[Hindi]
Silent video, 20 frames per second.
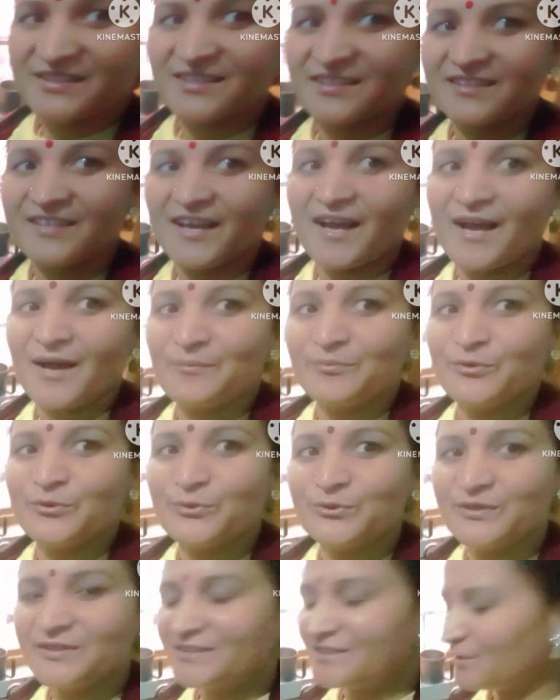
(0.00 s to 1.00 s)
सकते हैं आप
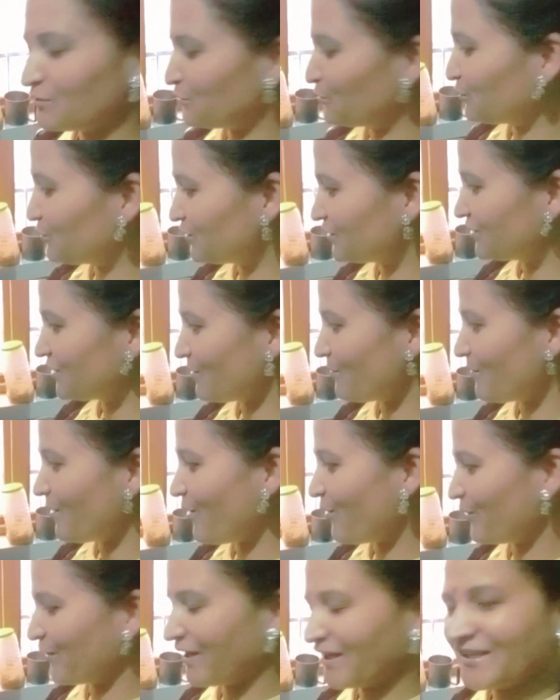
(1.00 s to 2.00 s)
दो दिन से दूध जमा
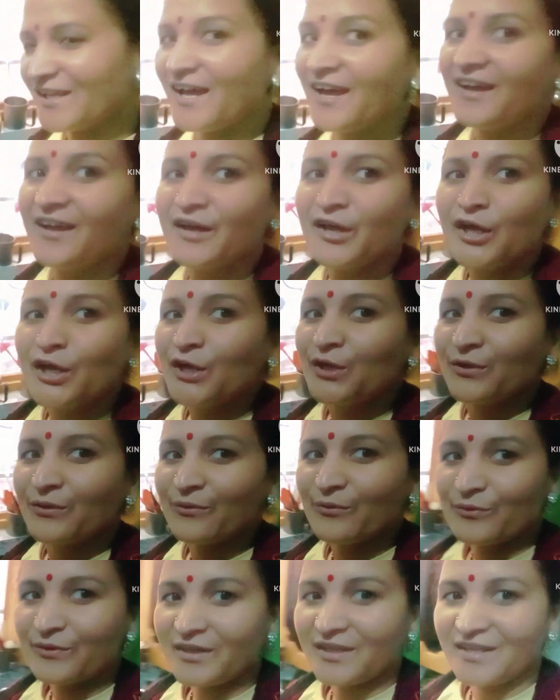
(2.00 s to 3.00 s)
हो गया था
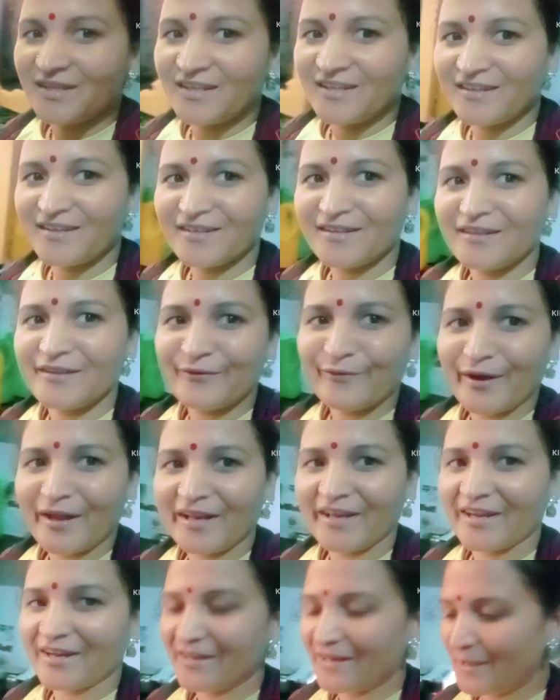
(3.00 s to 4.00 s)
क्योंकि
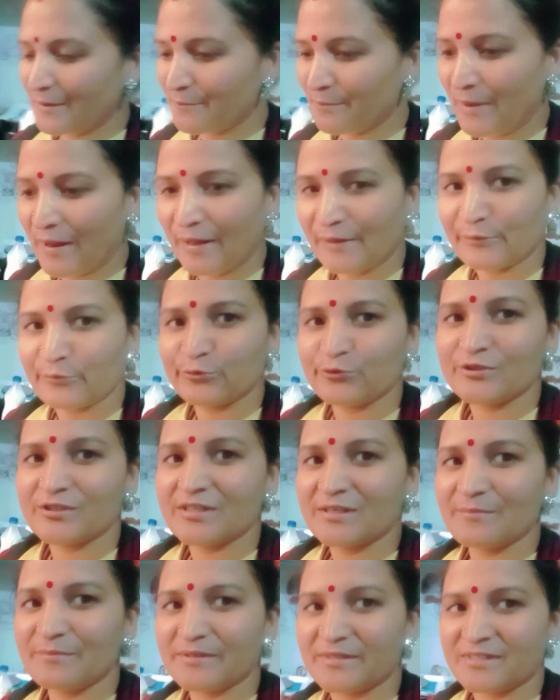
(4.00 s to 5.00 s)
दिवाली के टाइम फालतू
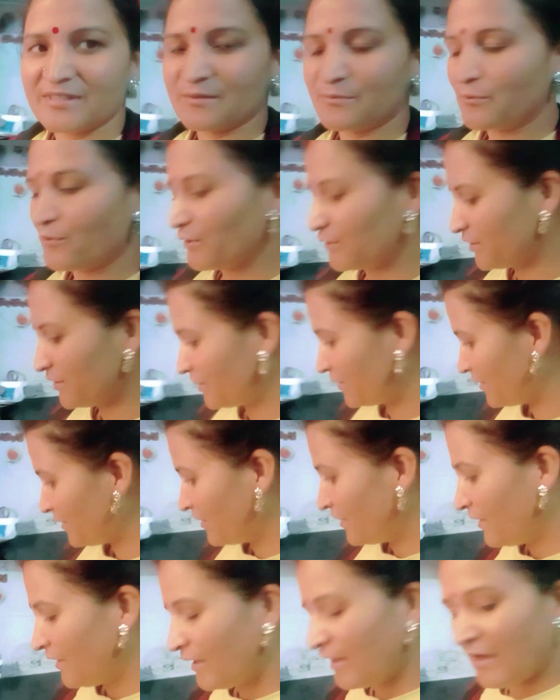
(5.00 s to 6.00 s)
चीज़ें बच्चे बहुत
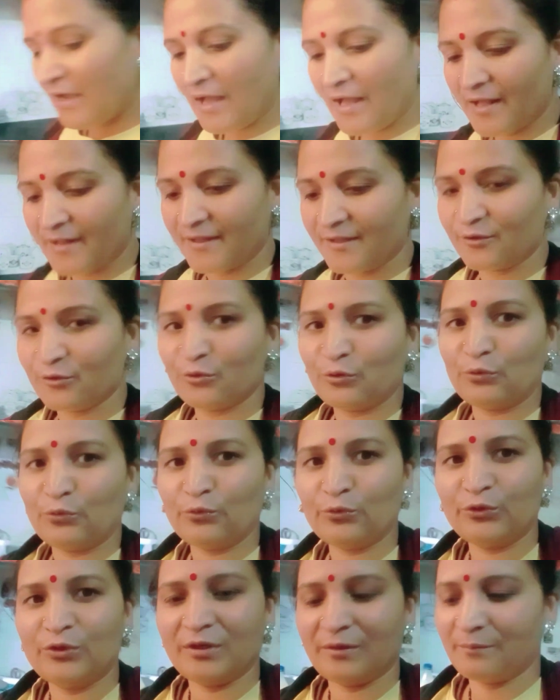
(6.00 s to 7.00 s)
खा रहे हैं तो
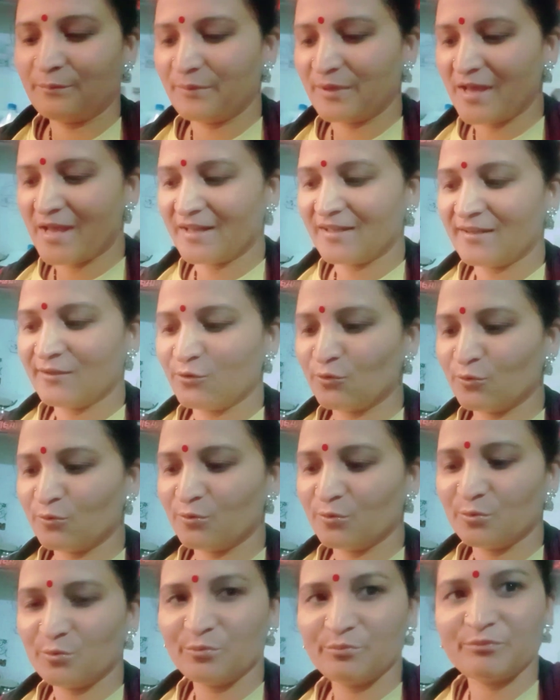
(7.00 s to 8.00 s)
दूध पिया नहीं तो
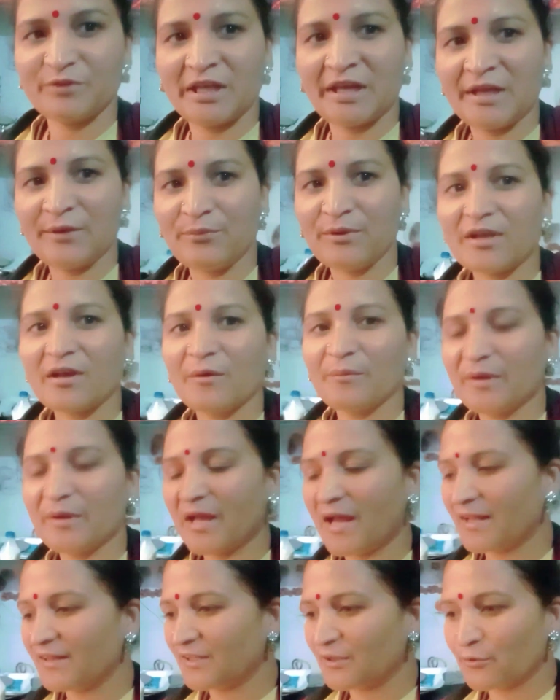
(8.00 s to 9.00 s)
दही भी कम ही
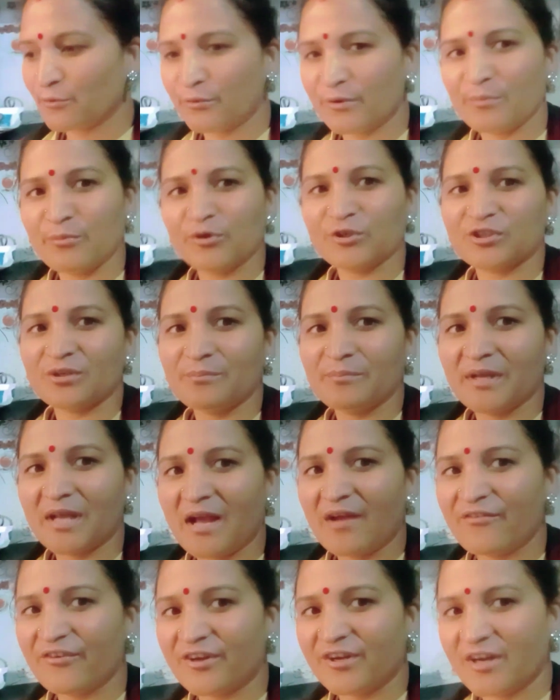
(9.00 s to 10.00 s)
खाते हैं क्योंकि मौसम भी
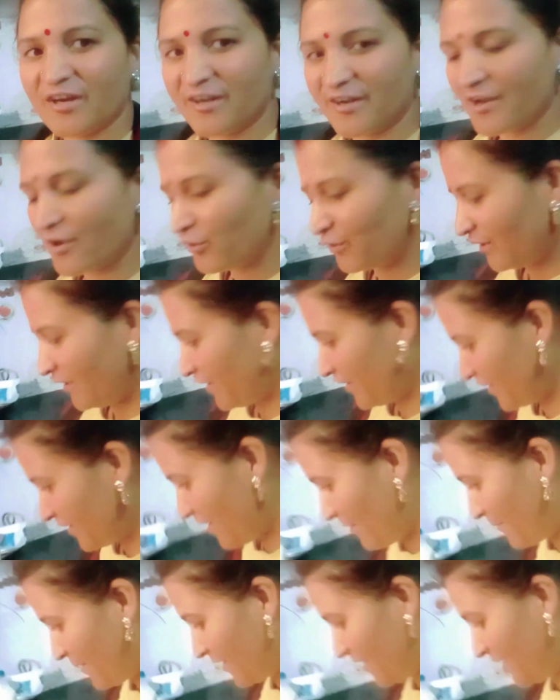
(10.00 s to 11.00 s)
काफ़ी ठंडा होने लग
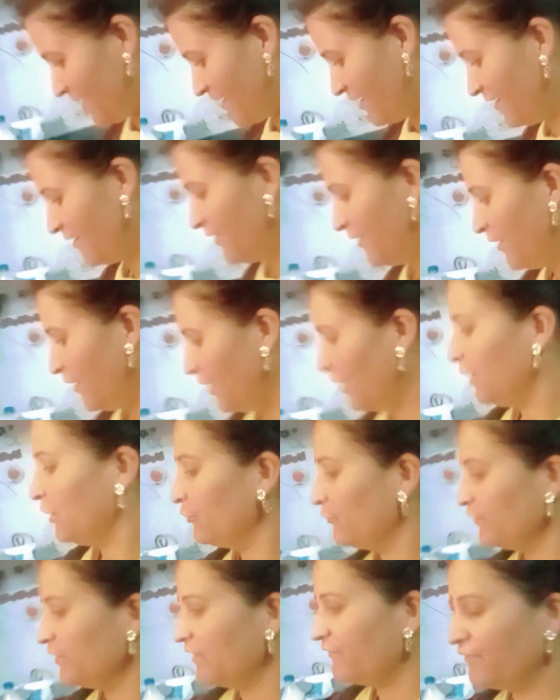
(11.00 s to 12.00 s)
गया हमारे यहाँ
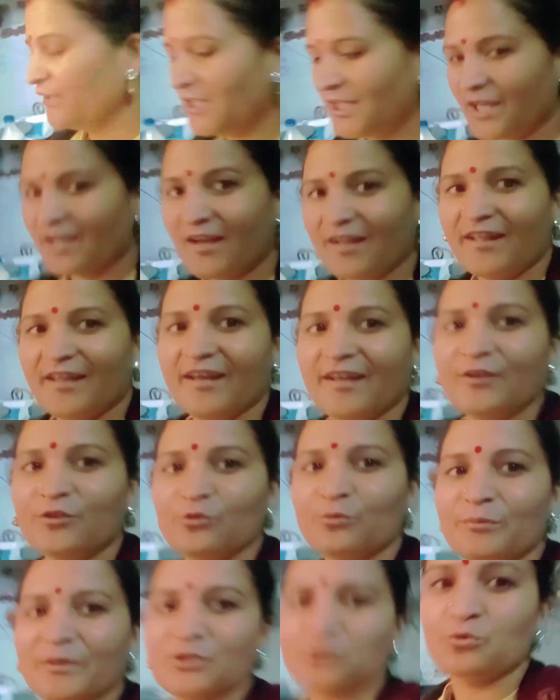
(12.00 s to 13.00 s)
तो ये विनेगर है
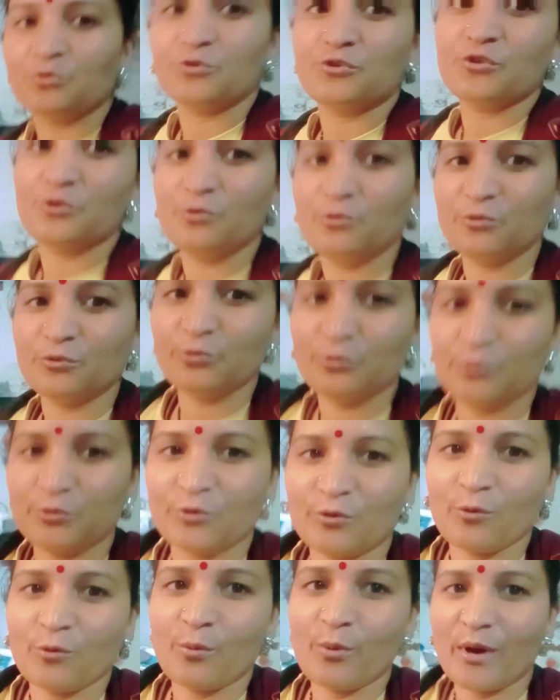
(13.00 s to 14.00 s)
तो मैं सोच रही हूँ दूध
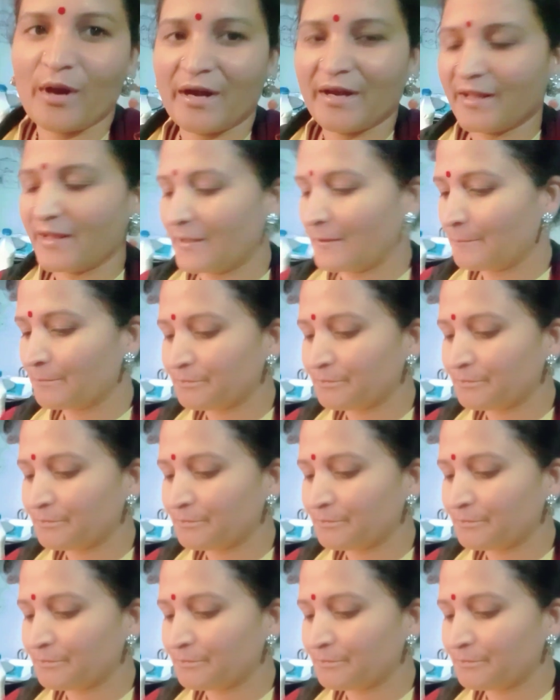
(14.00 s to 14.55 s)
को फाड़ के